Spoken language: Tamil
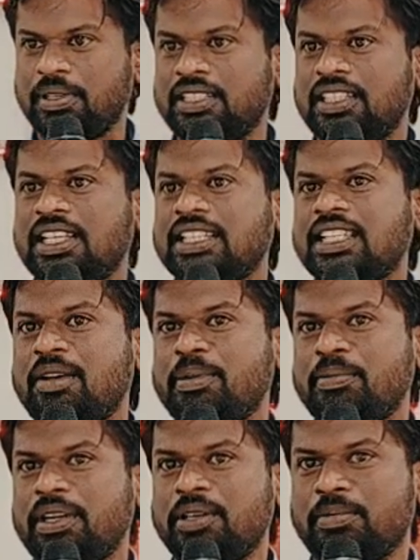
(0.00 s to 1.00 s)
பார்த்தா ஏசாமி
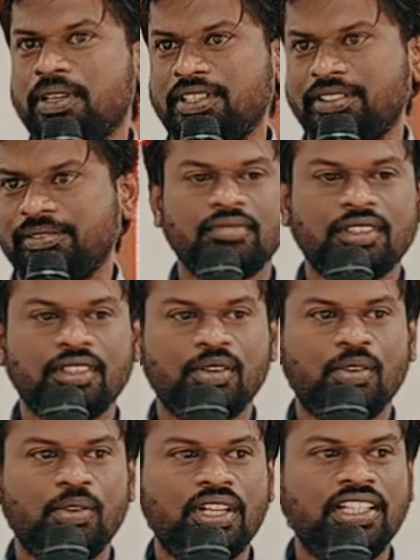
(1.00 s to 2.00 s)
பாட்டு பாடுது
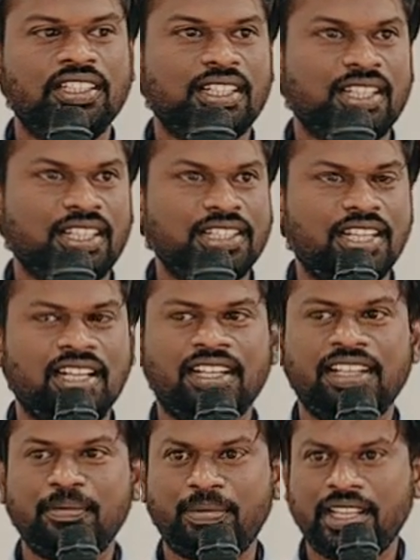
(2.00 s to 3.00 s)
ஒரே தட்டில்
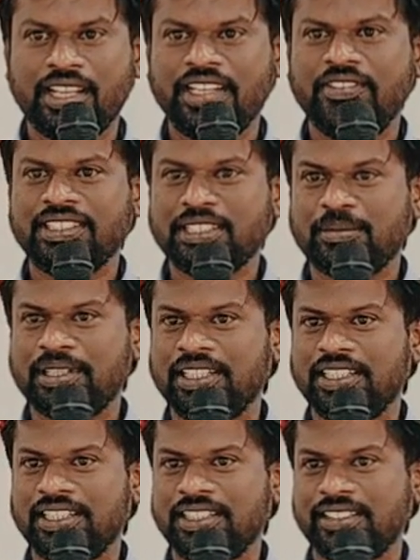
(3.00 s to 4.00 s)
சாக்கடையும் பிரியாணி வச்ச மாதிரி
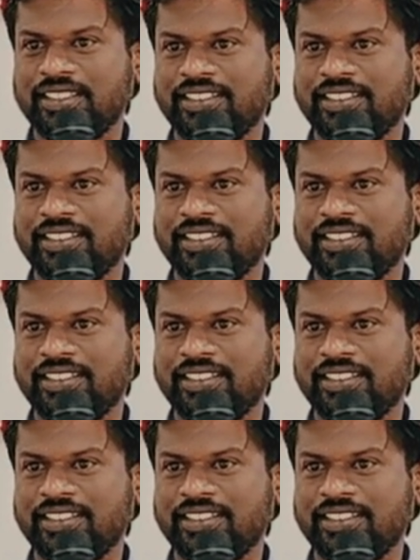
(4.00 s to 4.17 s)
இருக்குது